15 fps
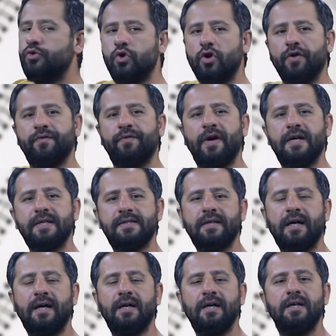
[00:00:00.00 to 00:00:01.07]
çok
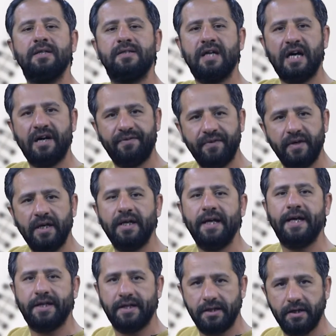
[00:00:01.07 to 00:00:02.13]
fazla zarf fiil
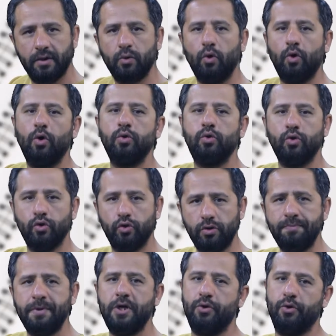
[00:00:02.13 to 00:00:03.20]
ekinin
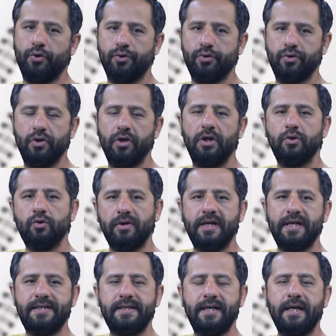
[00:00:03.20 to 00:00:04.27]
olduğunu biliyoruz.
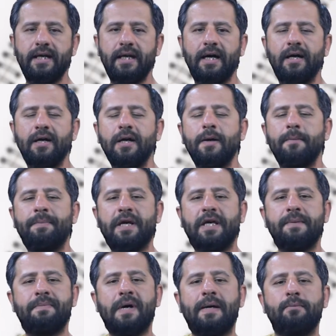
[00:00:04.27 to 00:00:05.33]
Dolayısıyla
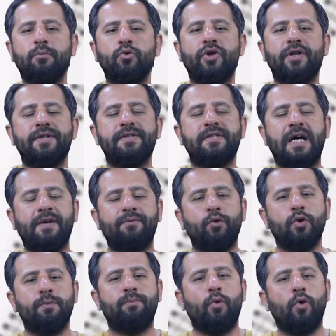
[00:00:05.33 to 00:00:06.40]
peki ben bunların zarf
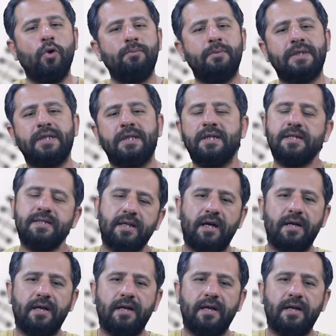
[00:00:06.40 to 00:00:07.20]
olup olmadığını nasıl